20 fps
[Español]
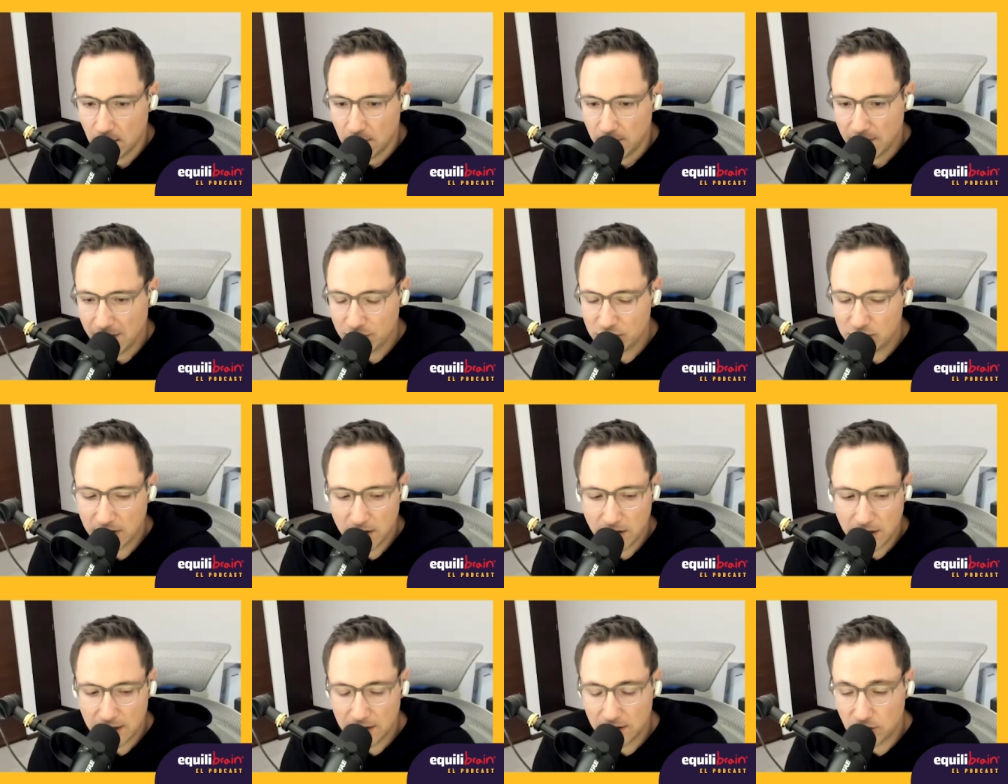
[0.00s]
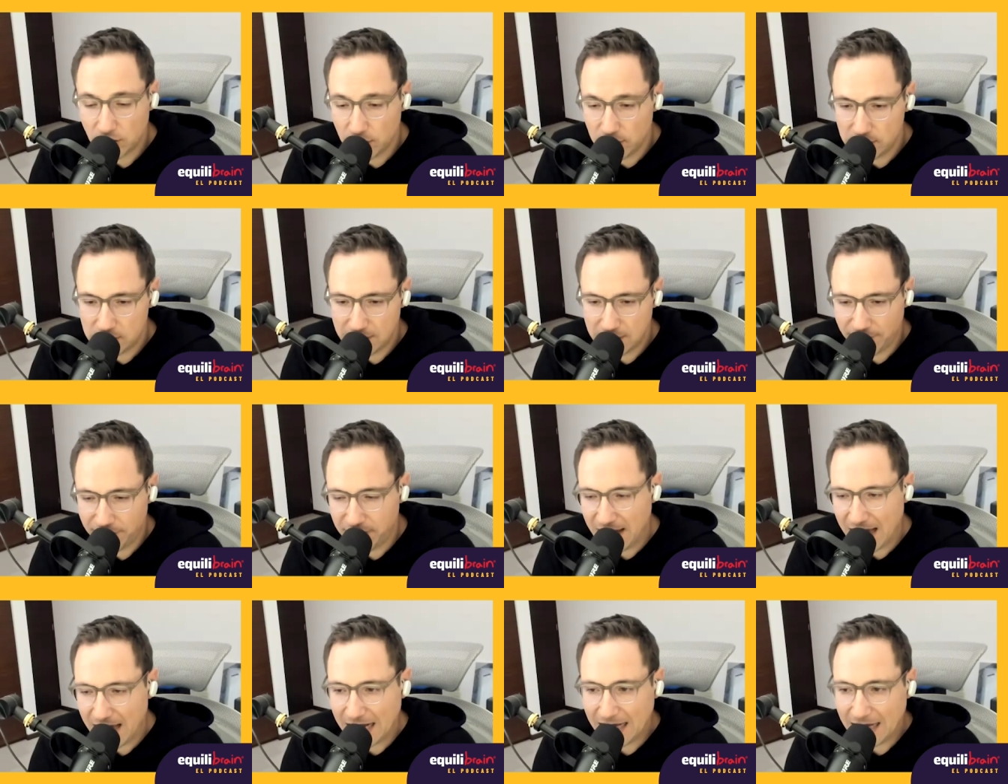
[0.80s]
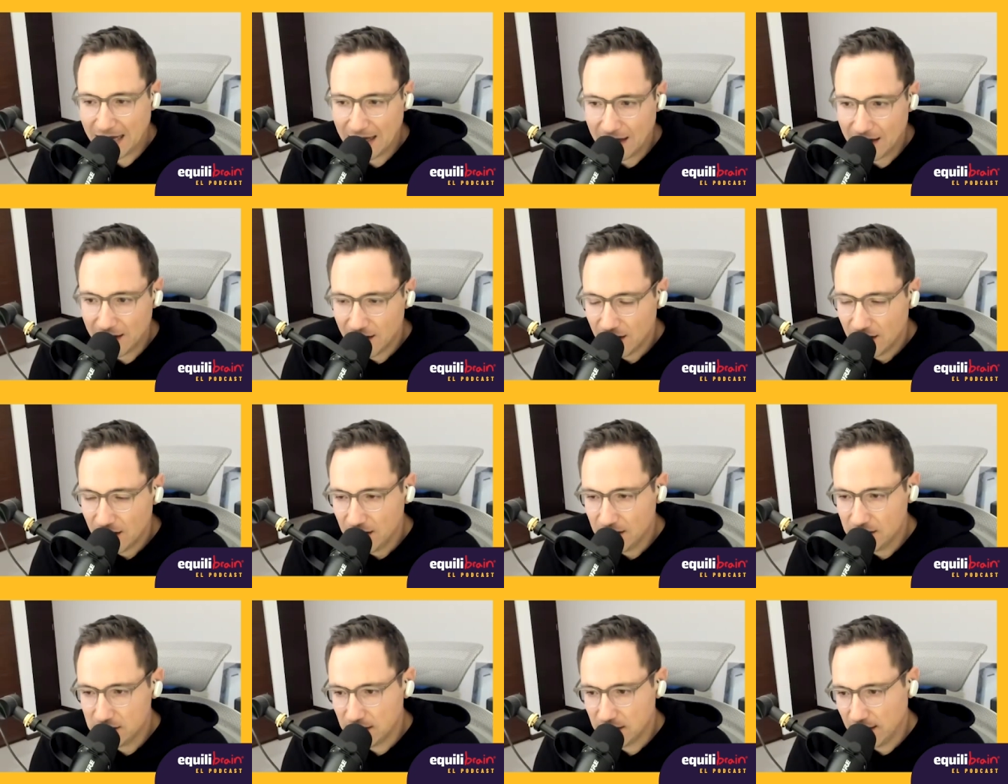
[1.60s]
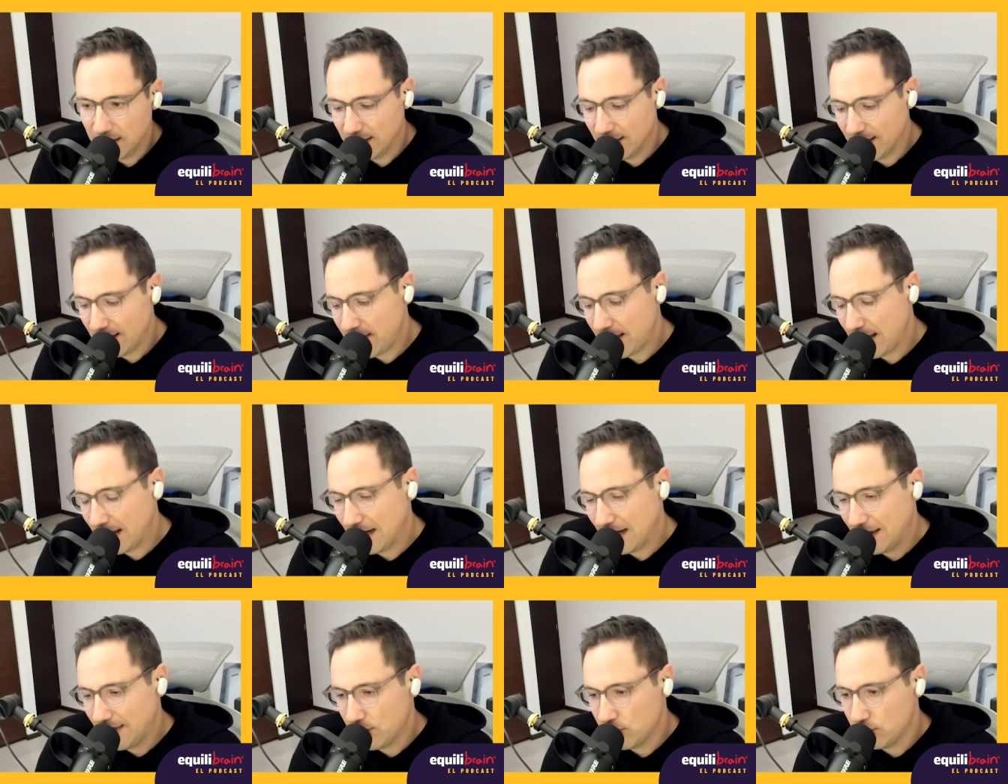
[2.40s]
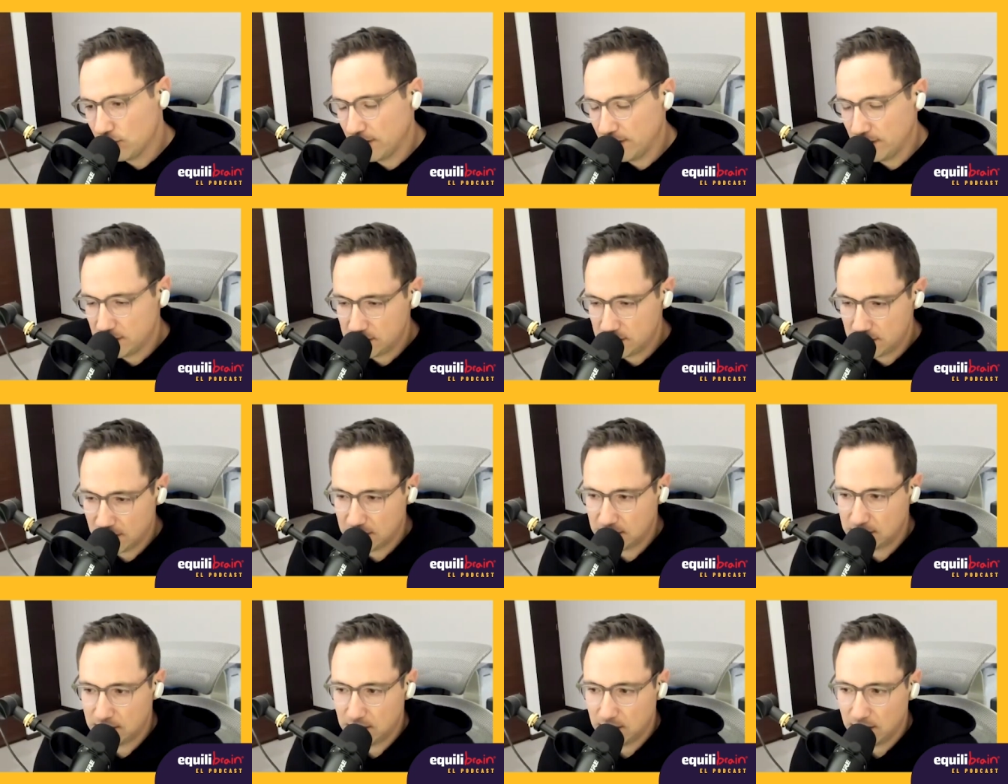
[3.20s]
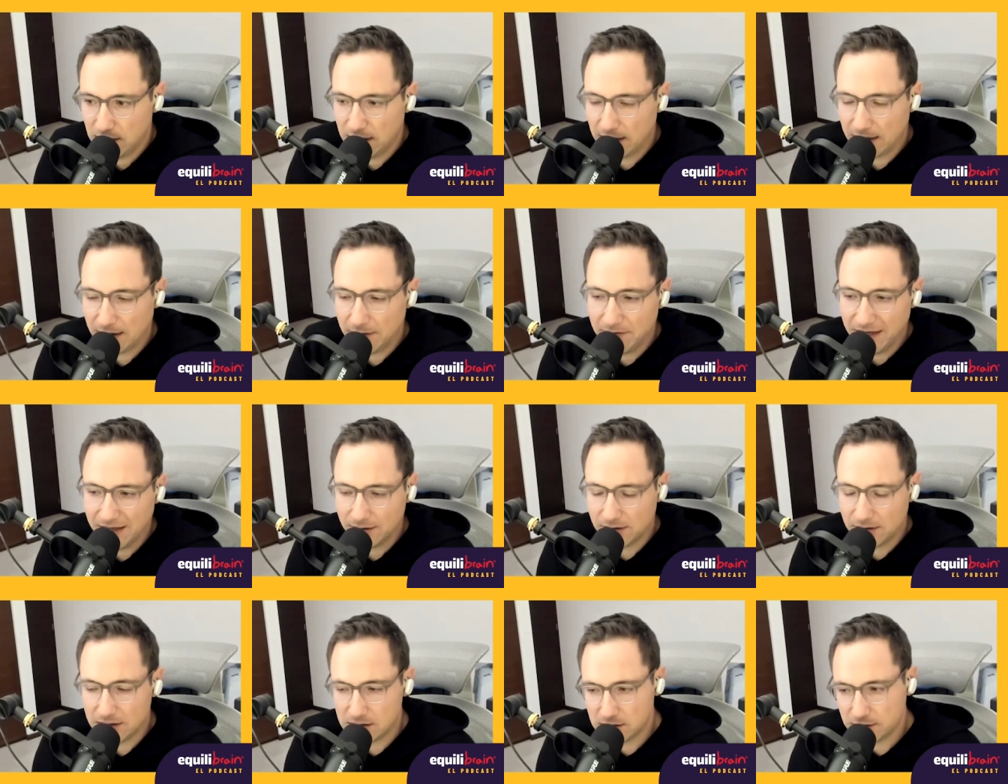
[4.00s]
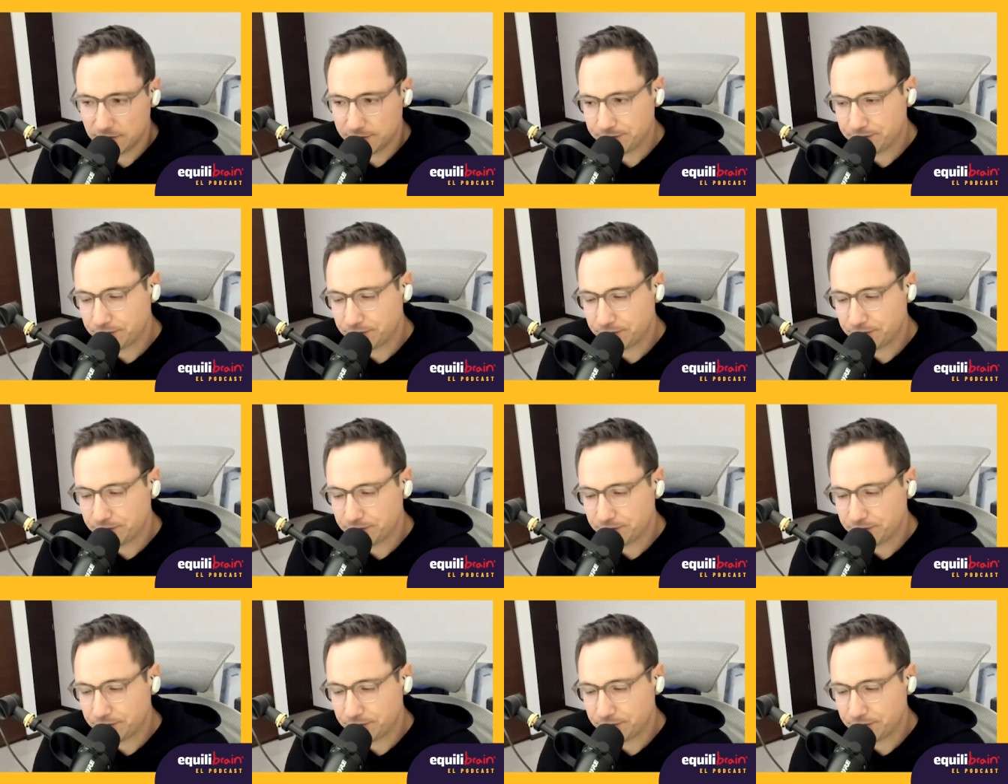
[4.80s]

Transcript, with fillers: Vamos a quitarle toda esta fiaca y seriedad a cada una de estas herramientas